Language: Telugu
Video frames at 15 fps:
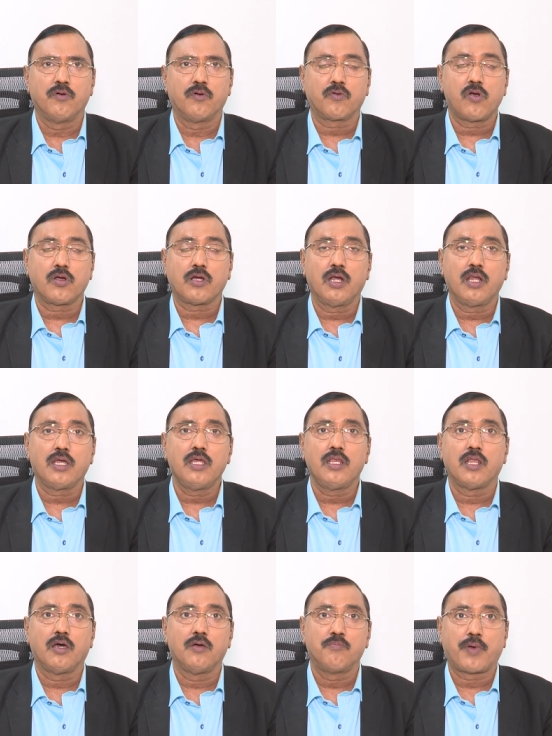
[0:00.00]
ఒక్కొక్కళ్ళకి
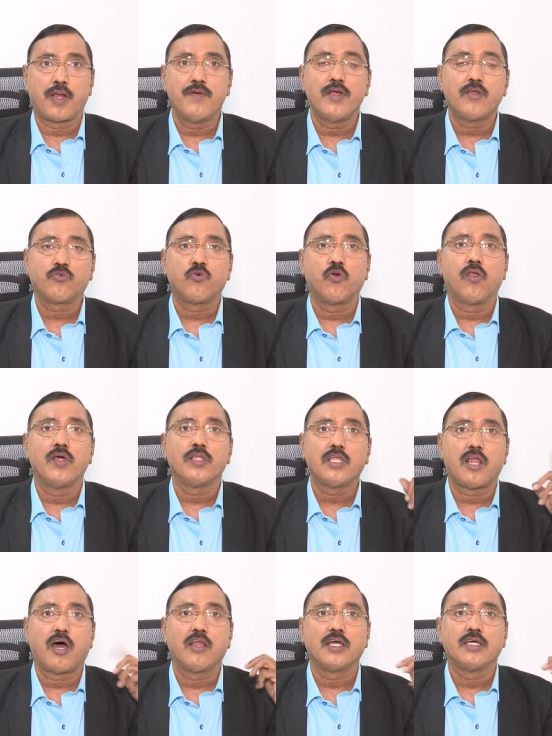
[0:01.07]
ప్రైవేట్ స్కూల్లో అయితే
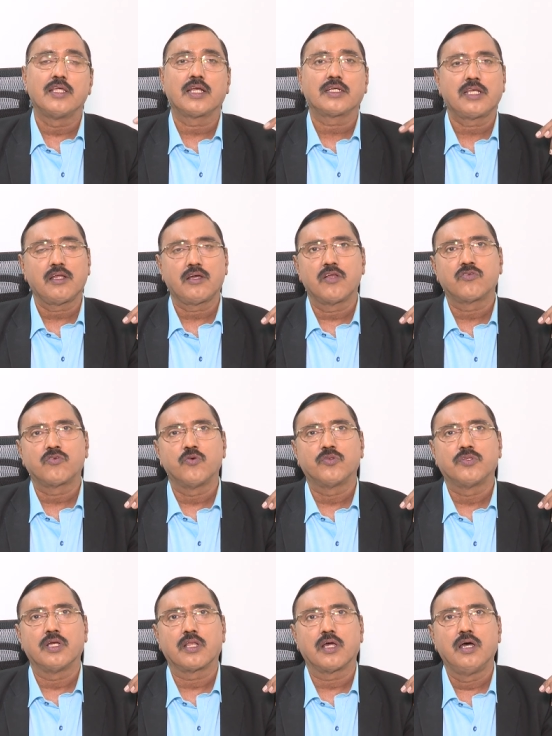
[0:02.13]
నాలుగైదు లక్షలు ఖర్చు
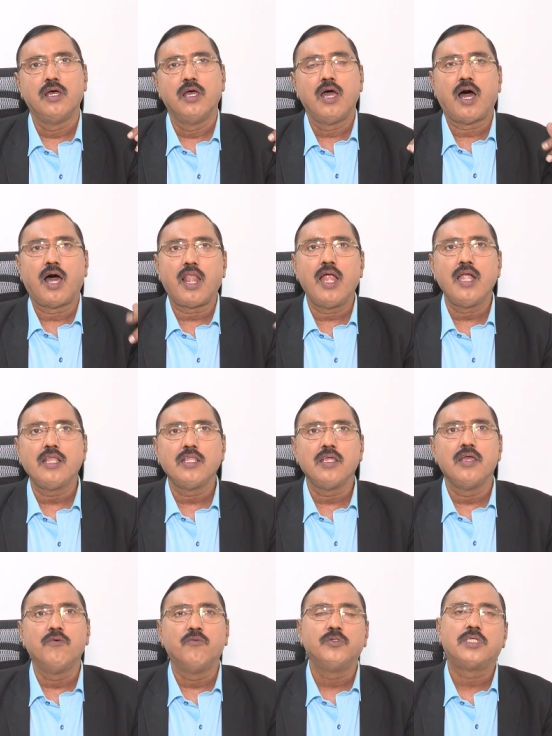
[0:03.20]
అవుతుందట అలాంటిది
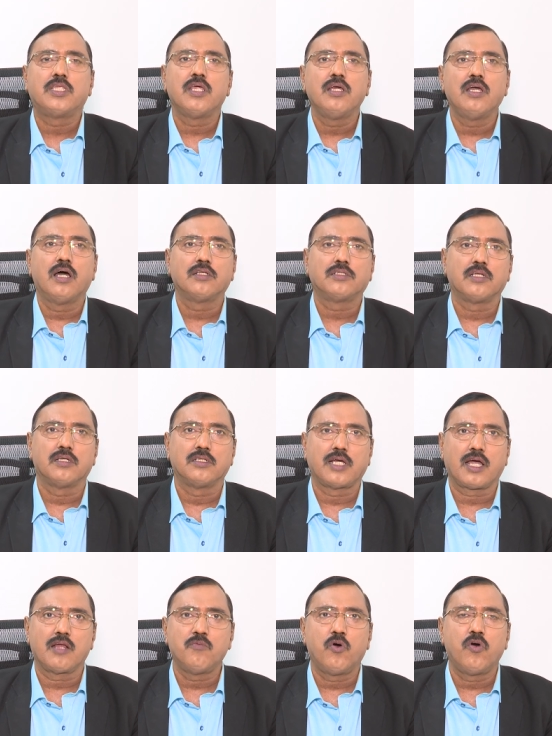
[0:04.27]
ఉచితంగా
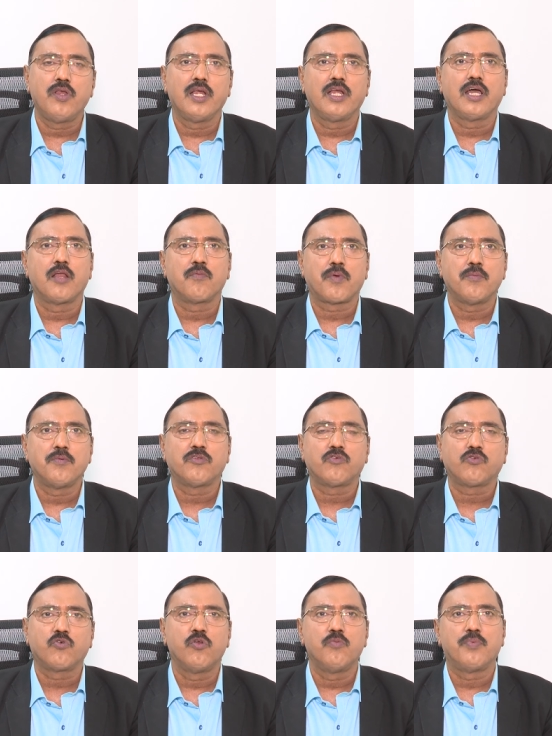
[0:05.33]
జగన్మోహన్ రెడ్డి గారు ప్రభుత్వ
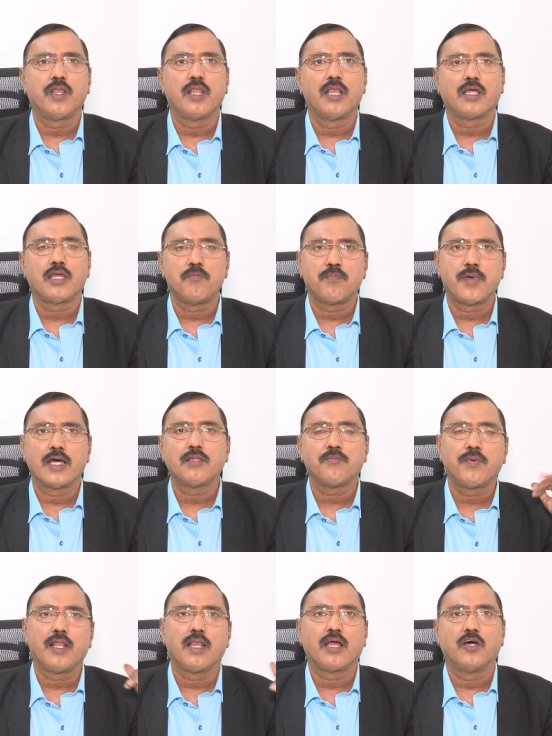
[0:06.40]
స్కూల్ పిల్లలకి పేద
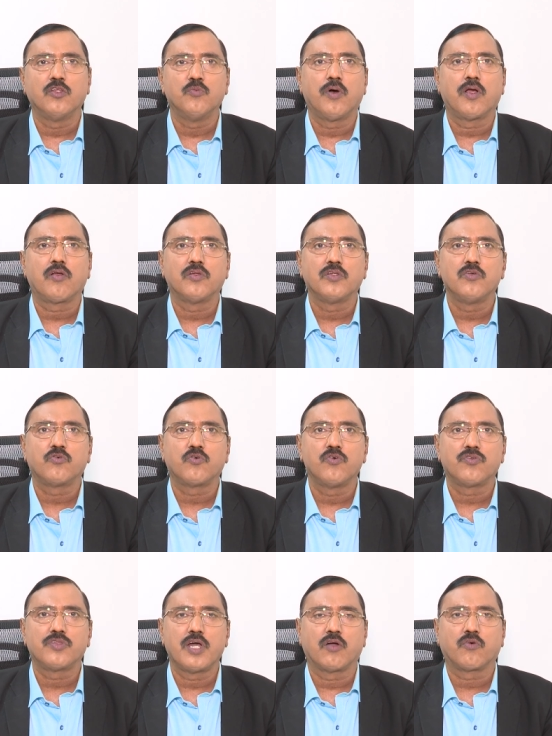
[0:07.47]
పిల్లలకి అందుబాటులో
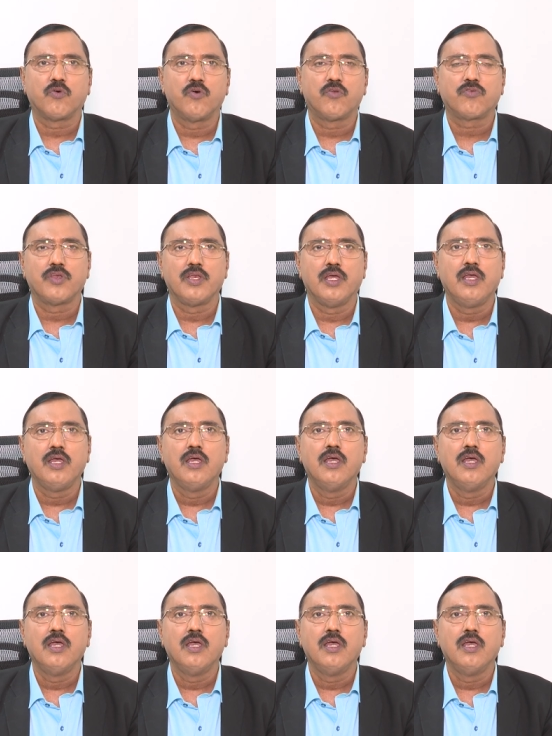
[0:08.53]
తీసుకొస్తే ఆ కోర్సుని